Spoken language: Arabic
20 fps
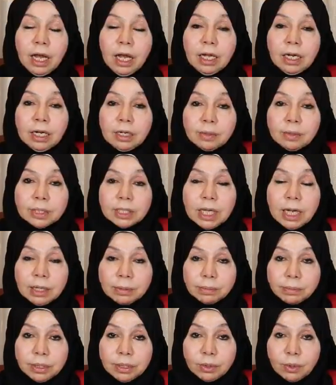اهلا
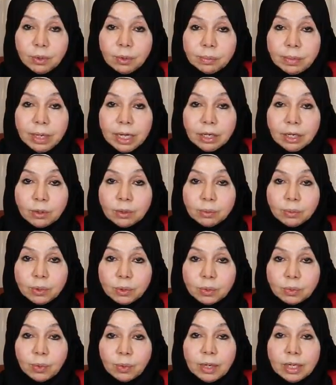وسهلا بيكم معاكم
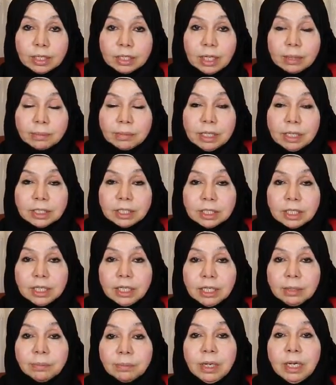دكتوره ساميه
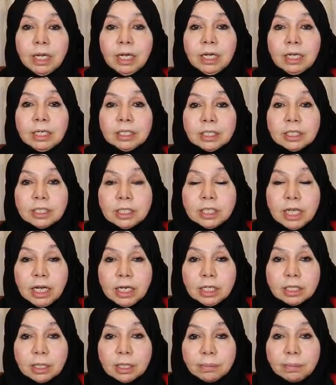سليم
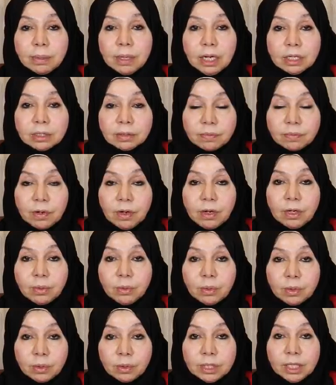استشاري طب
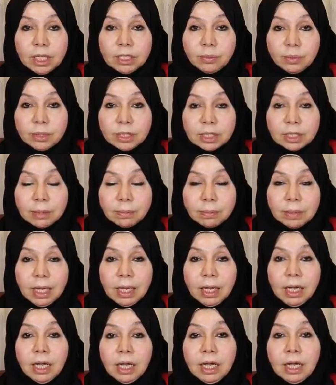الاطفال والغدد
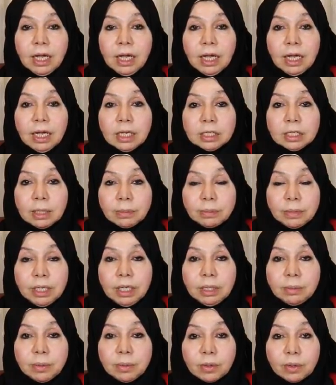والسمنه آه
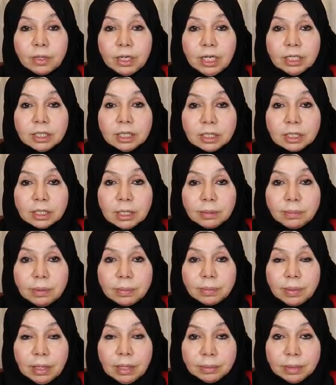زميل بكليه الطب
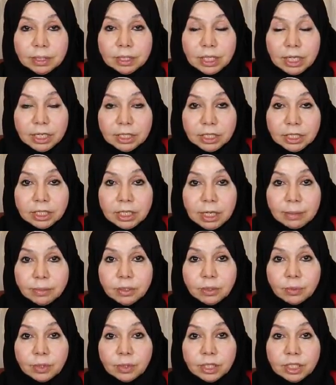بجامعه عين
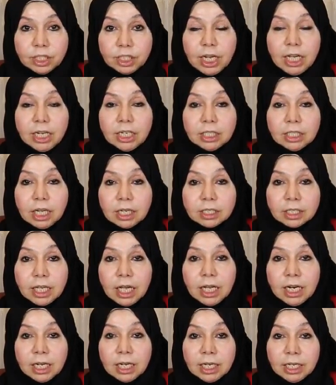شمس واستشاري
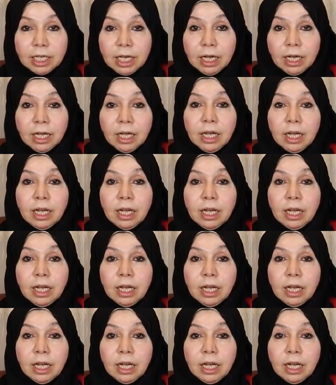تغذيه علاجيه